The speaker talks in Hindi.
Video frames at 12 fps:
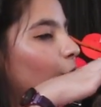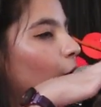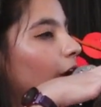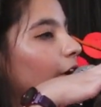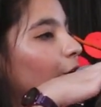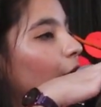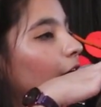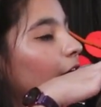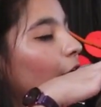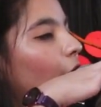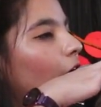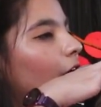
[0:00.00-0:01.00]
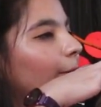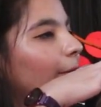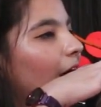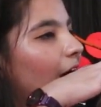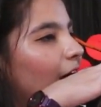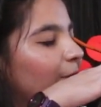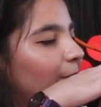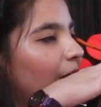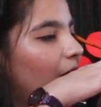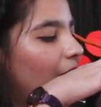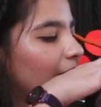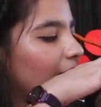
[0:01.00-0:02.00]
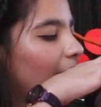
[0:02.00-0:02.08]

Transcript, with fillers: कॉरिडोर के हॉल में हाथ में हाथ